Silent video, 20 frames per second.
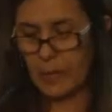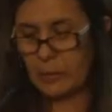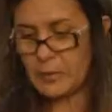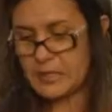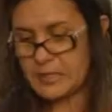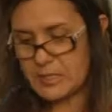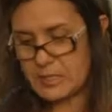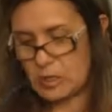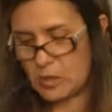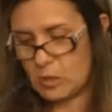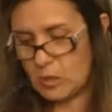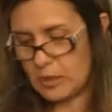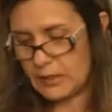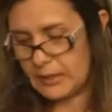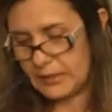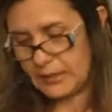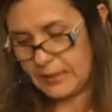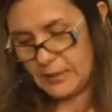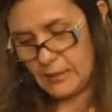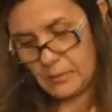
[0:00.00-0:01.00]
é uma
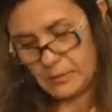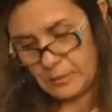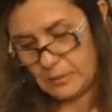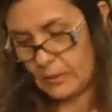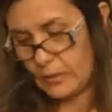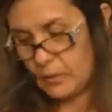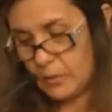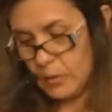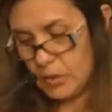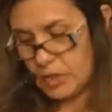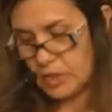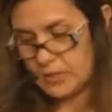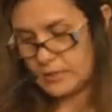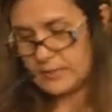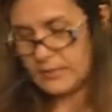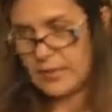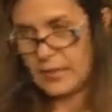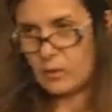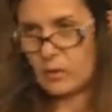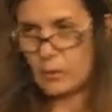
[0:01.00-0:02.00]
senhora que hoje
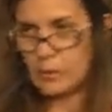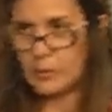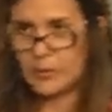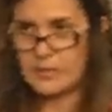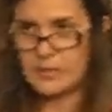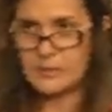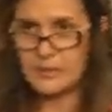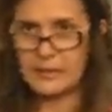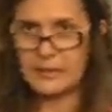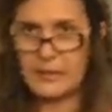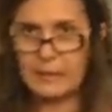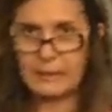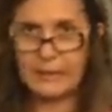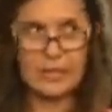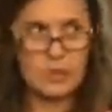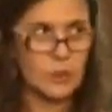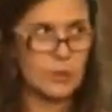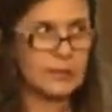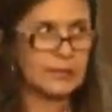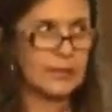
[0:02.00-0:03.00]
está com aproximadamente